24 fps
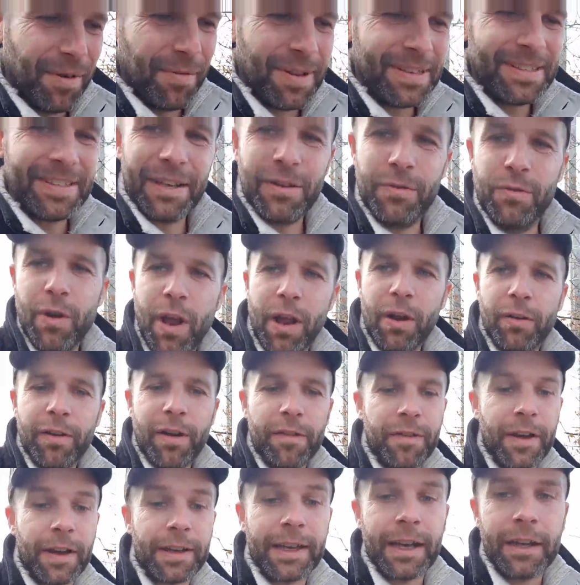Bon bah ben, c'est cool, allez on va
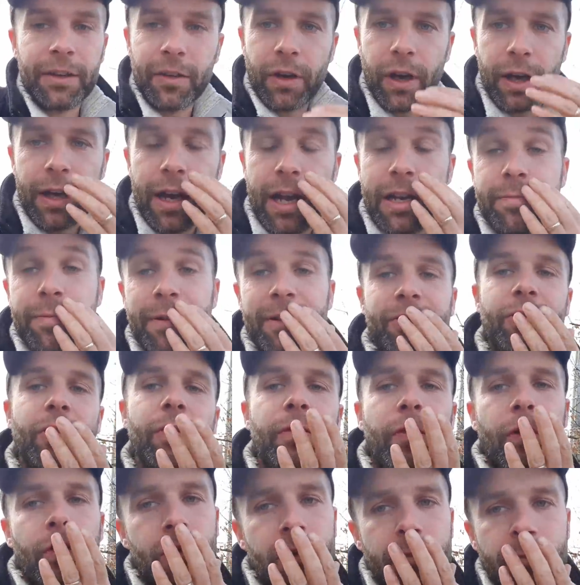faire quelques réglages parce que
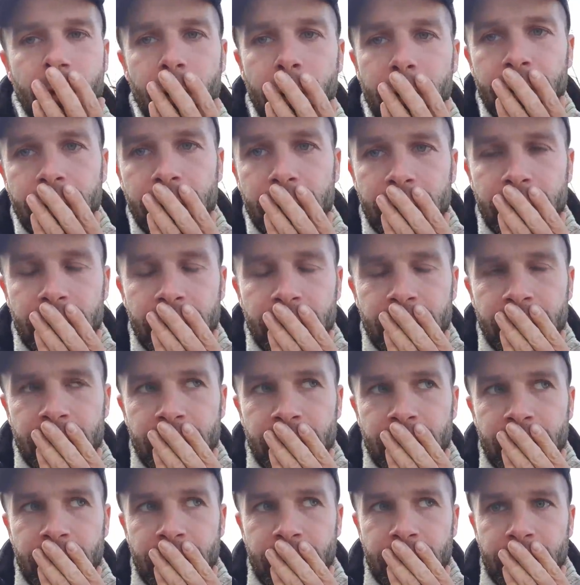franchement,
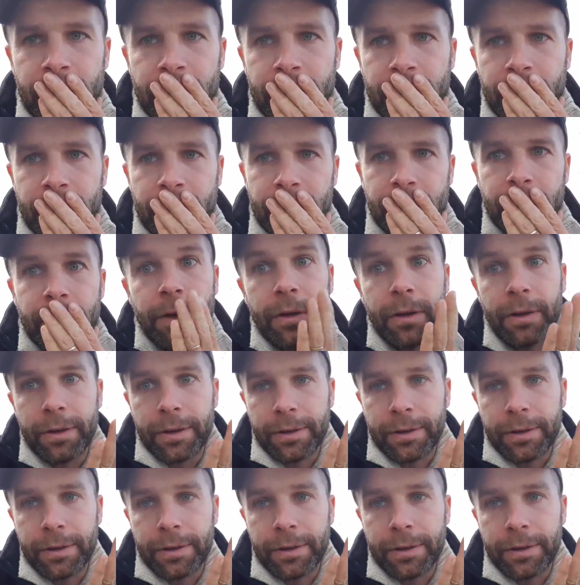euh,